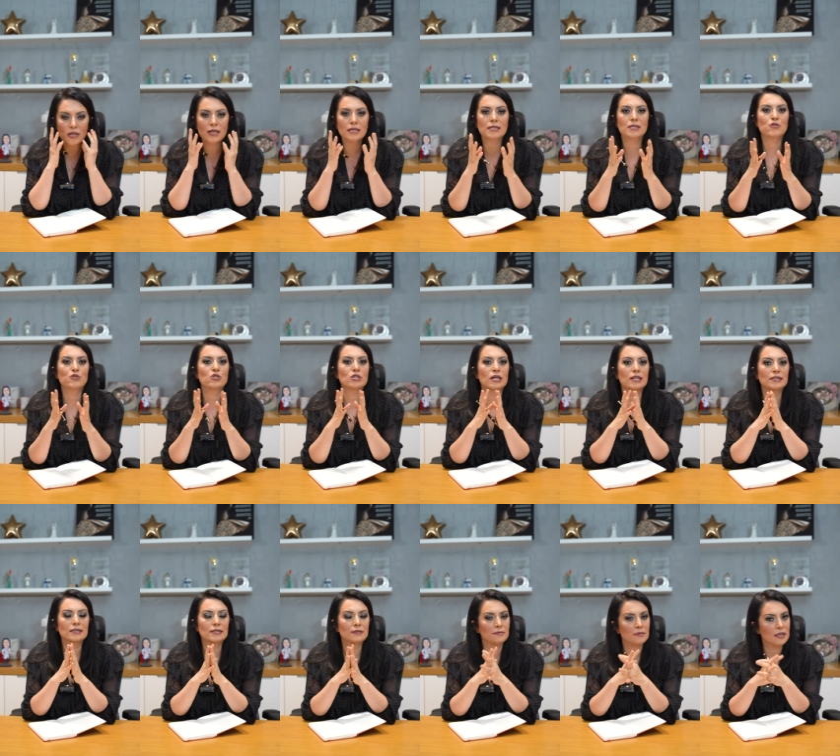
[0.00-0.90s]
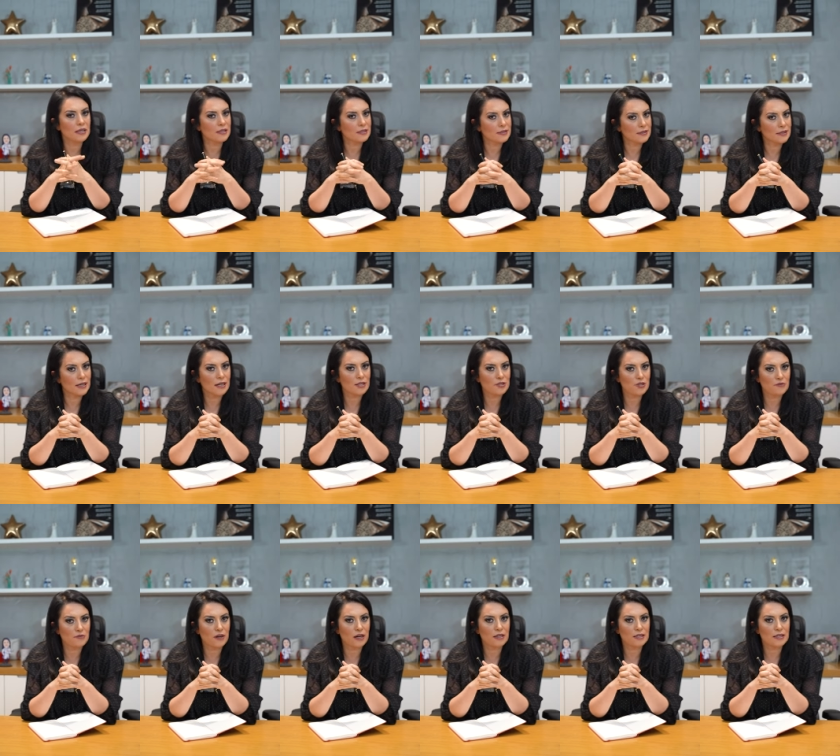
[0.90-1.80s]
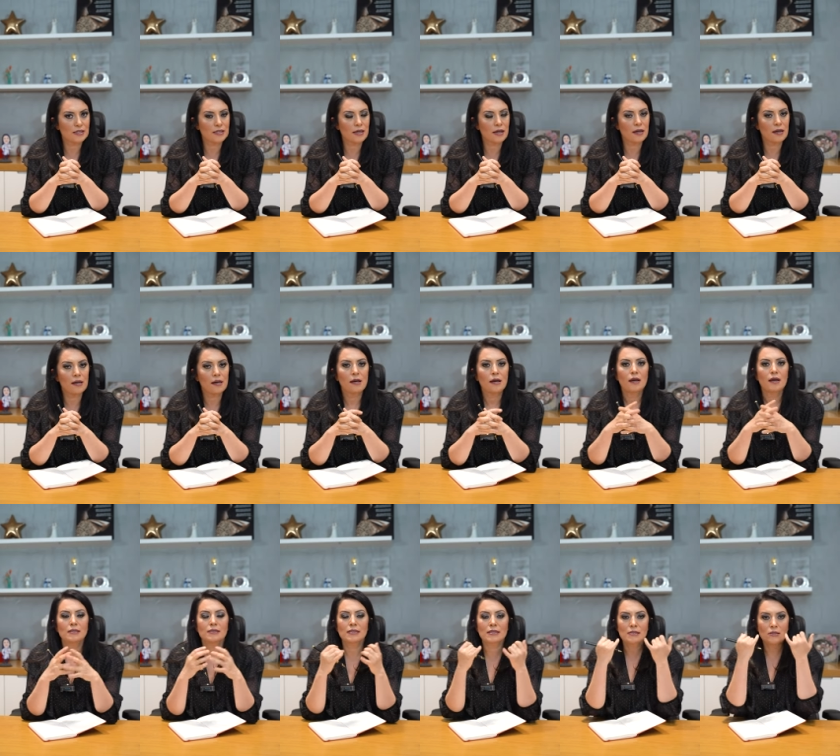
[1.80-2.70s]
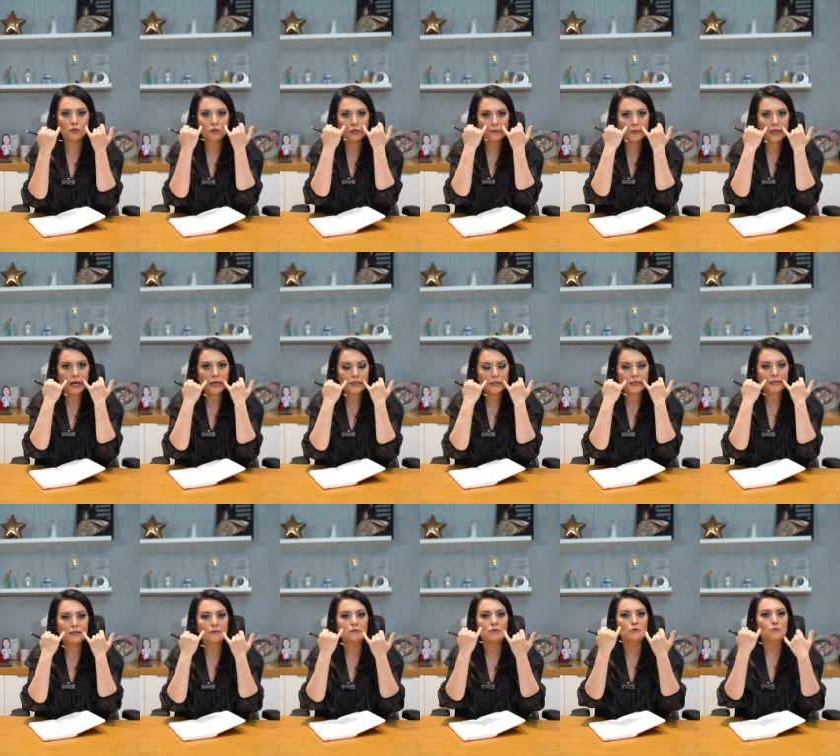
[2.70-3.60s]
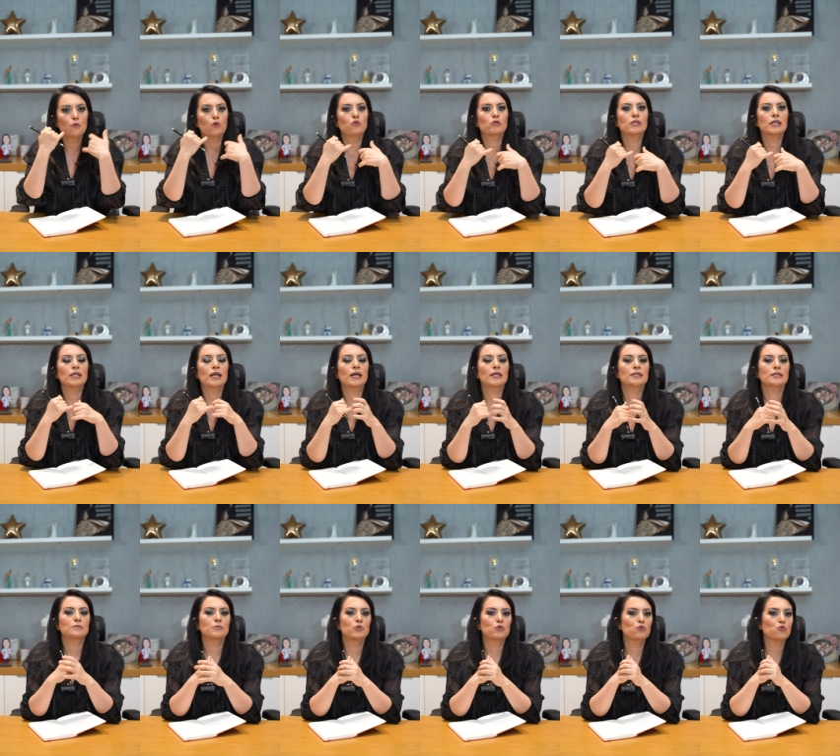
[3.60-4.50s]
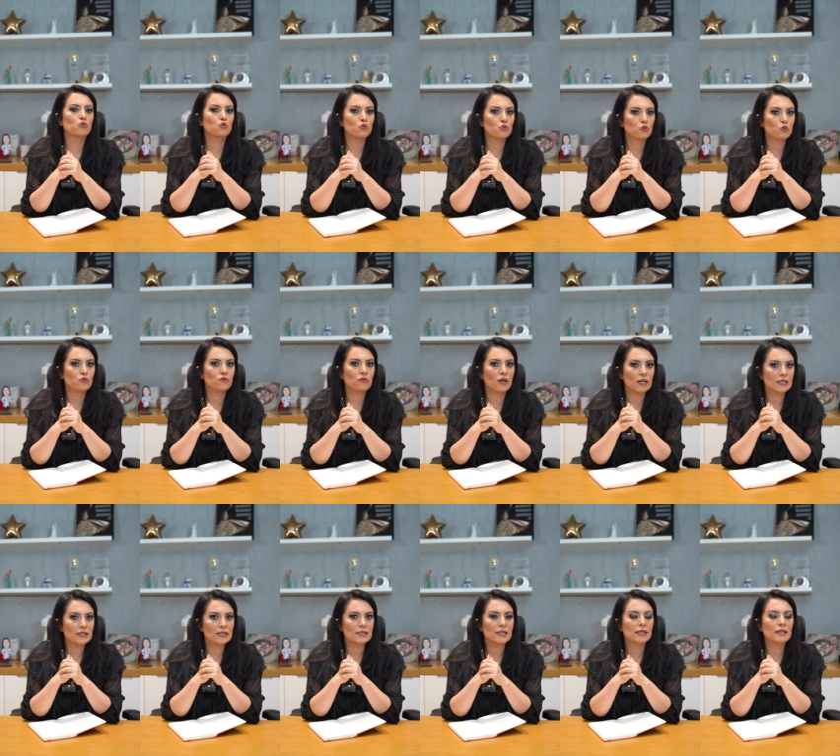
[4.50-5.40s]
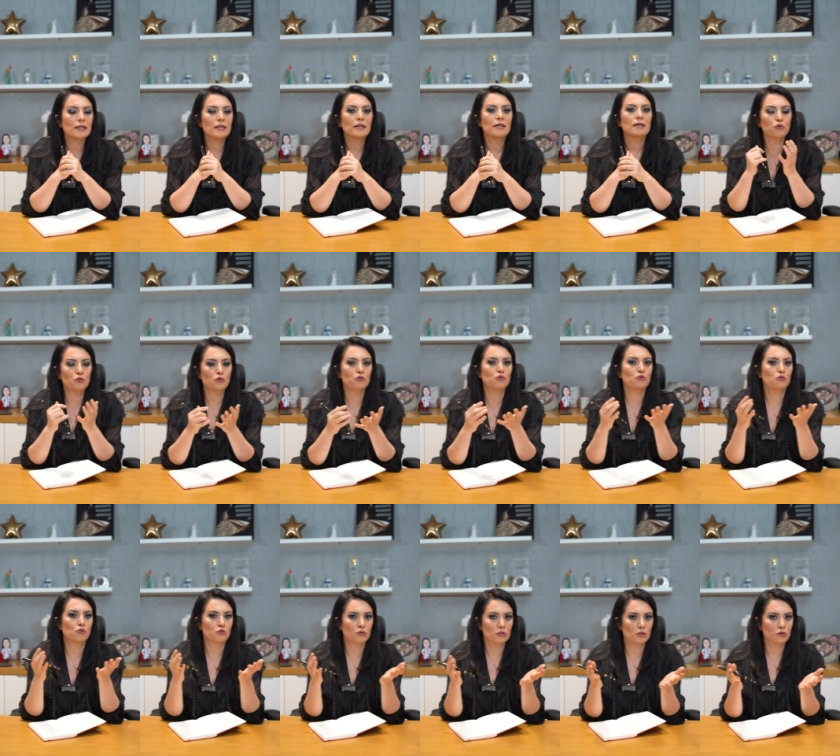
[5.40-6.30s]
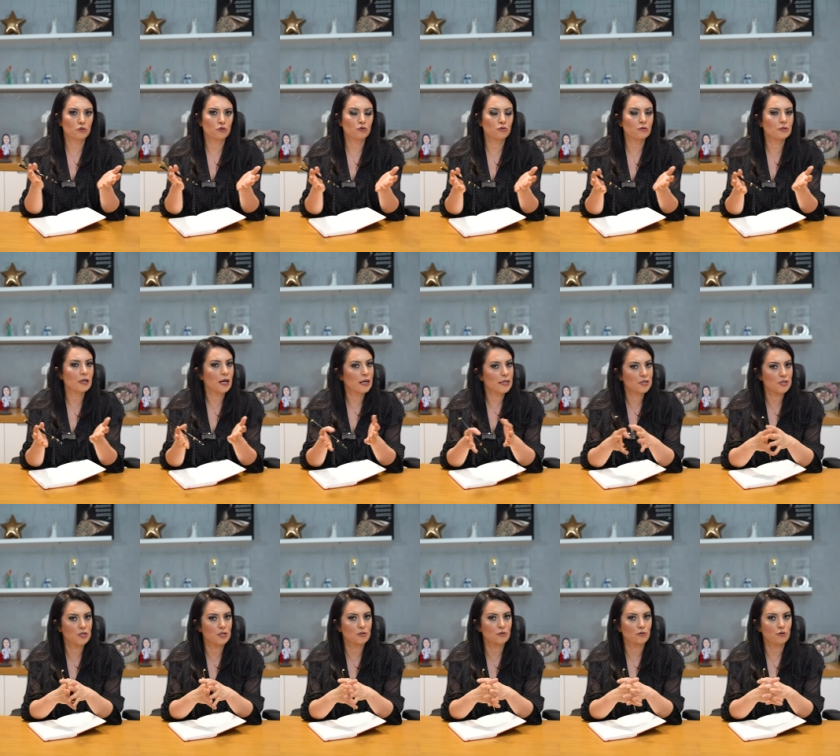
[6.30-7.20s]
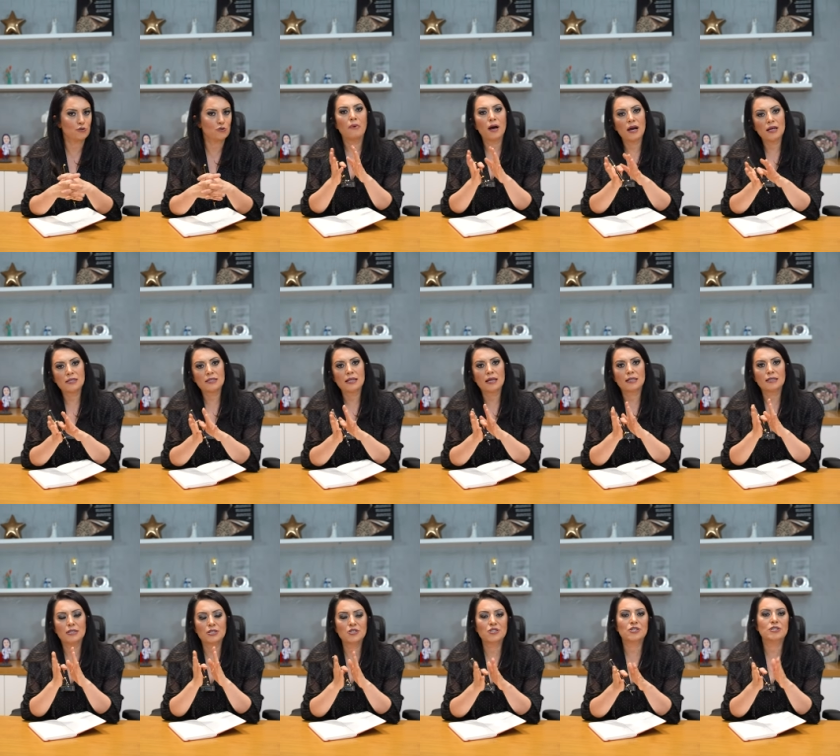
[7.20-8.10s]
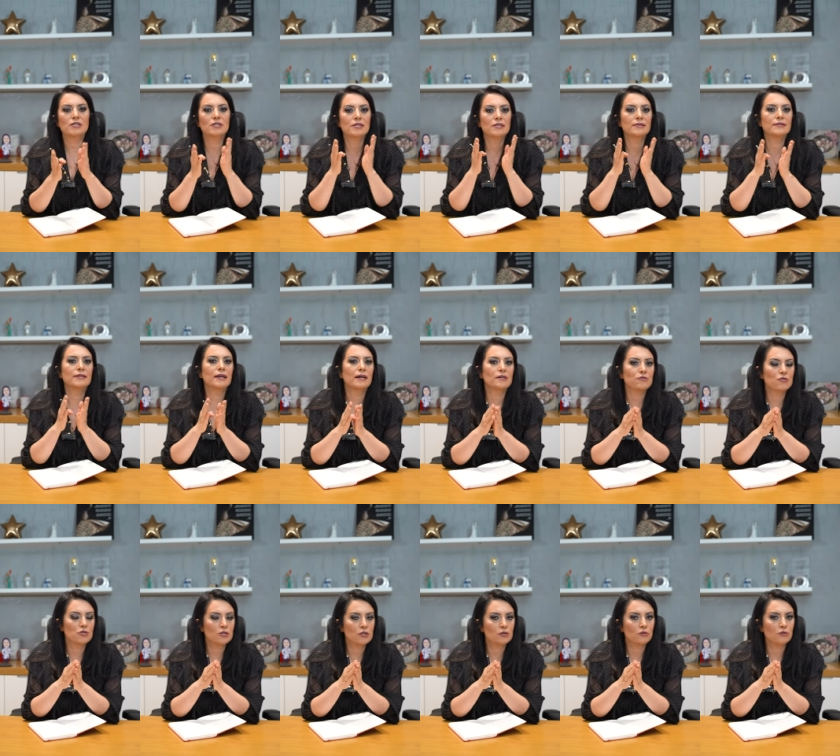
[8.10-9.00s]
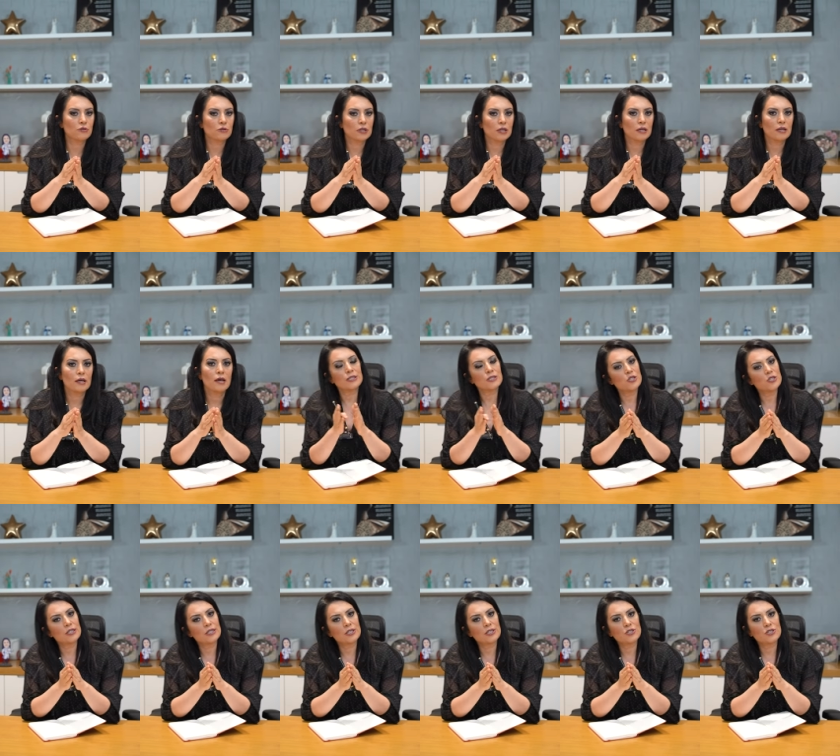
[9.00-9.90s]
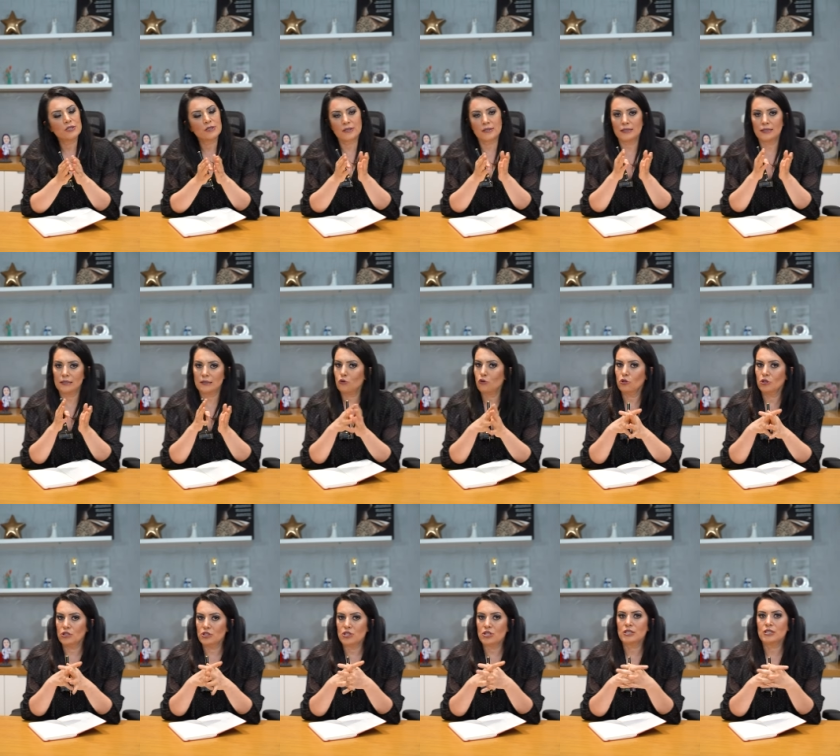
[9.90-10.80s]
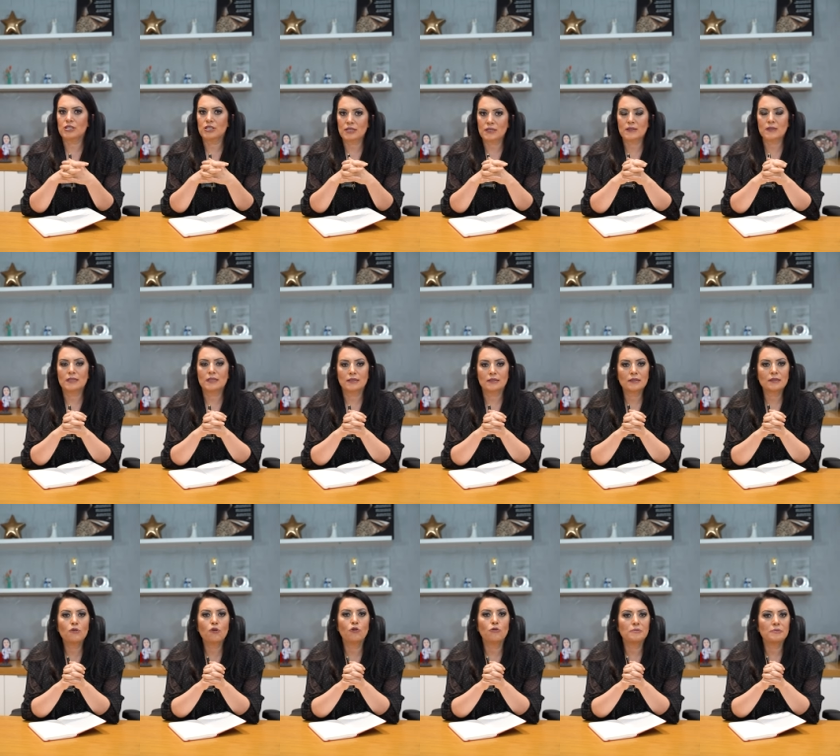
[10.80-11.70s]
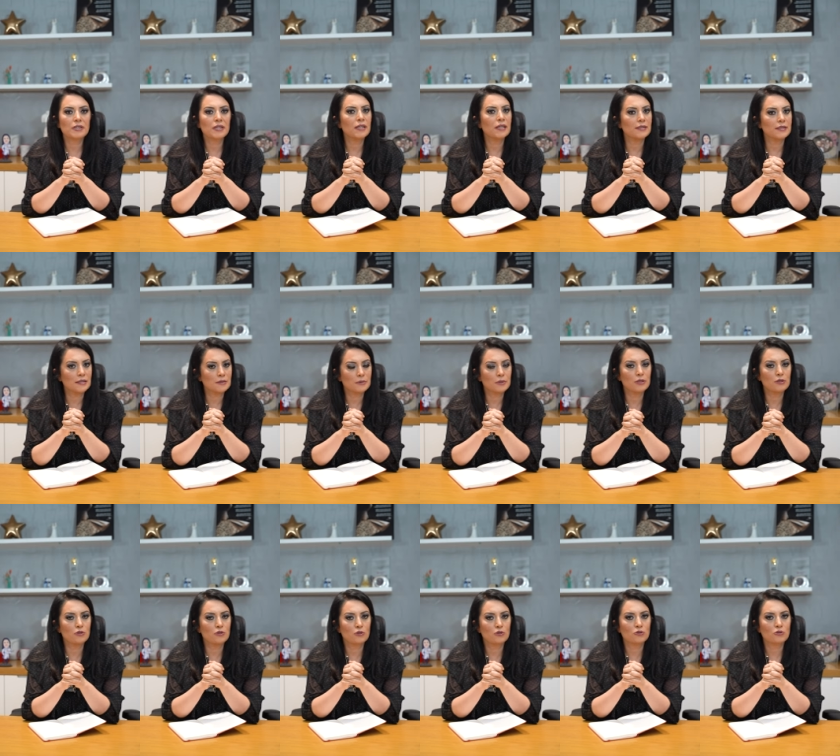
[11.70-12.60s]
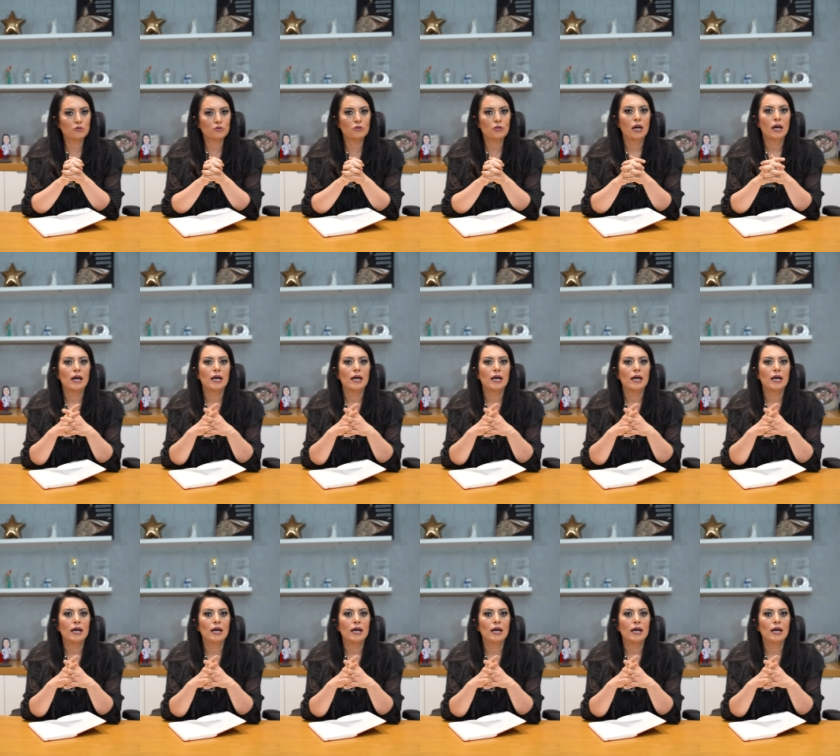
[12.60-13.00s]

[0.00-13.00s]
biraz inceltilmeye ihtiyacı varsa, Nazolabiyal dediğimiz bölgelerde bir düşüklük varsa fokuslu ultrasonu tercih ediyoruz. Bazen kişinin ihtiyacına göre gençlik aşısıyla, kolajen aşısıyla da kombine edebiliyoruz.